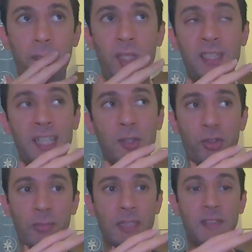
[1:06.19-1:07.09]
più
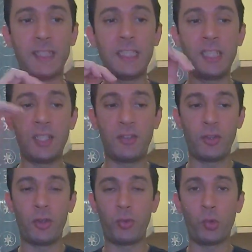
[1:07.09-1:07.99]
indietro si metteva
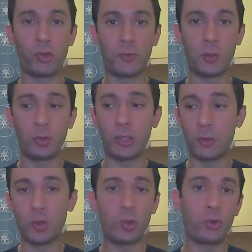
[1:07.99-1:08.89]
l'inizio e sullo sfondo la
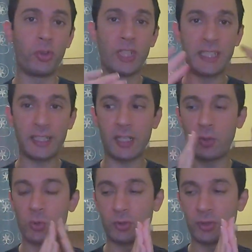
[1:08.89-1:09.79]
conclusione del
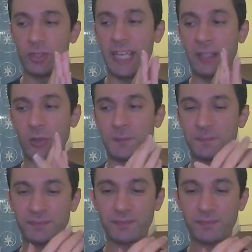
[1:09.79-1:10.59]
racconto, ecco.